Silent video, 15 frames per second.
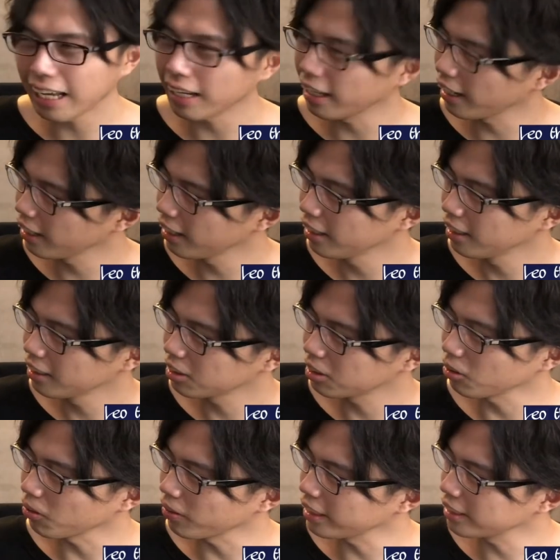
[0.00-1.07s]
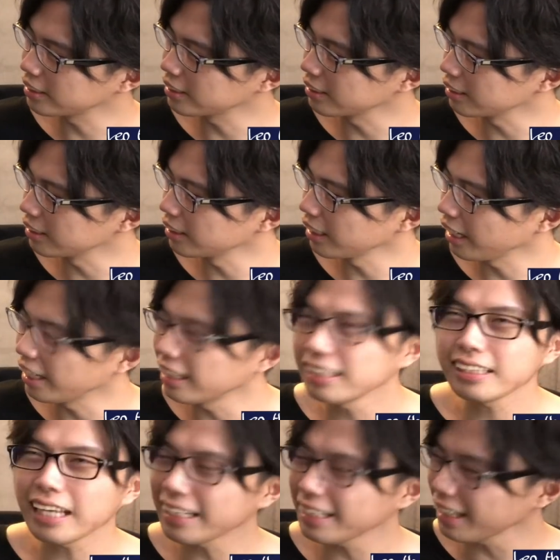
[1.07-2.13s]
あれド S
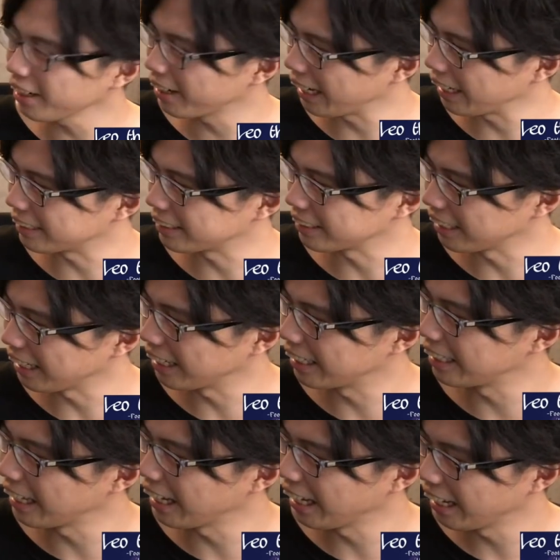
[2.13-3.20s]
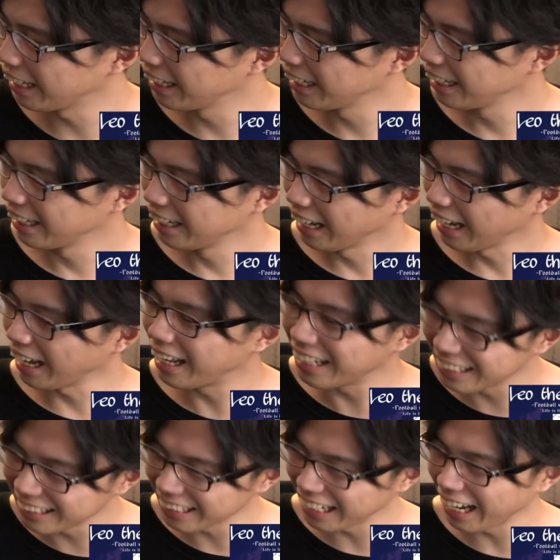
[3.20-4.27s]
変態だよあいつ、あんな
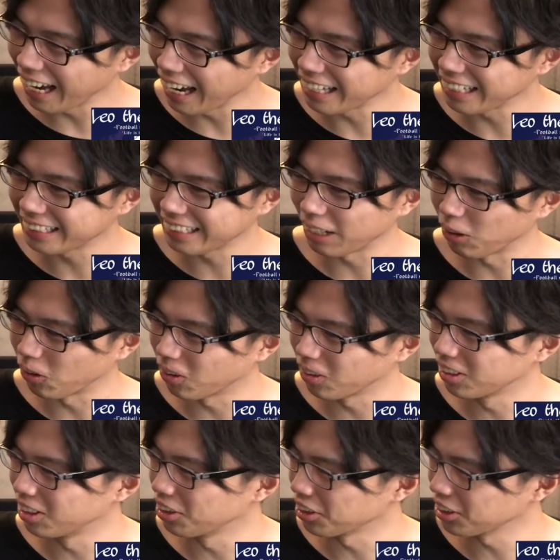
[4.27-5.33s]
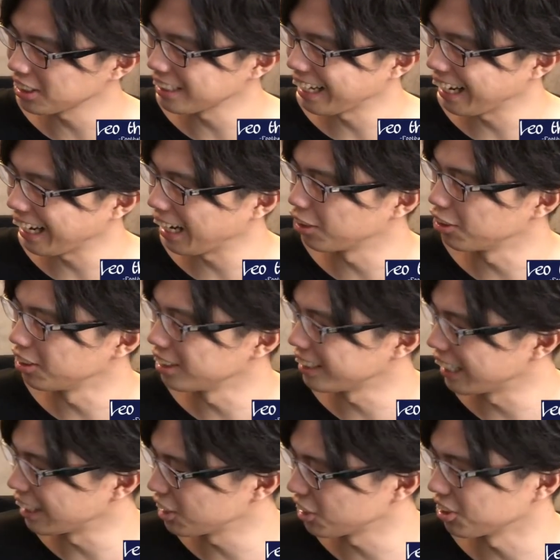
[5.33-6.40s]
あんな相手を翻弄しながら抜い
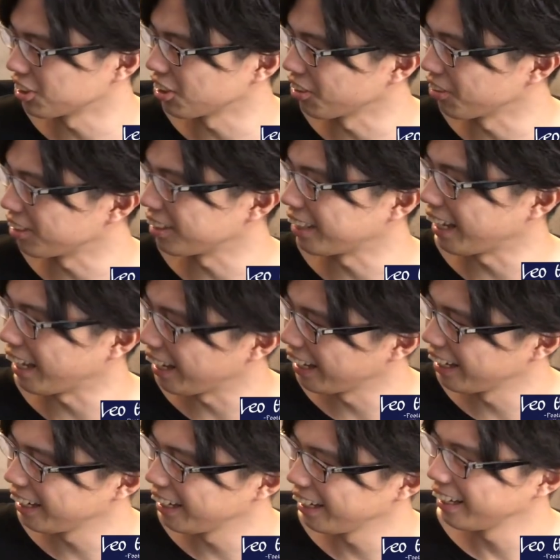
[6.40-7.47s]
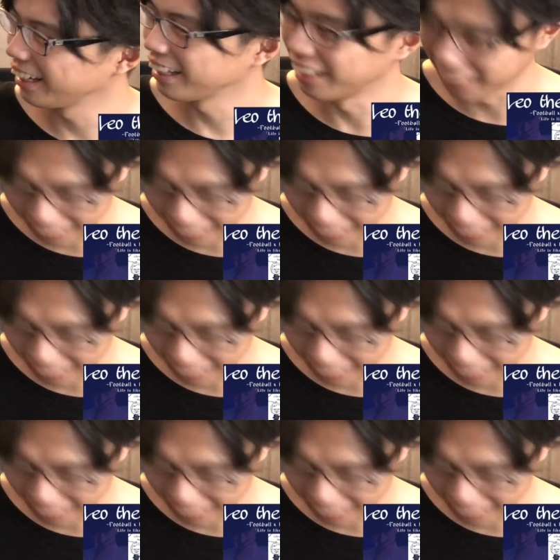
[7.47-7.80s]
てシュート打って、そうですよ、う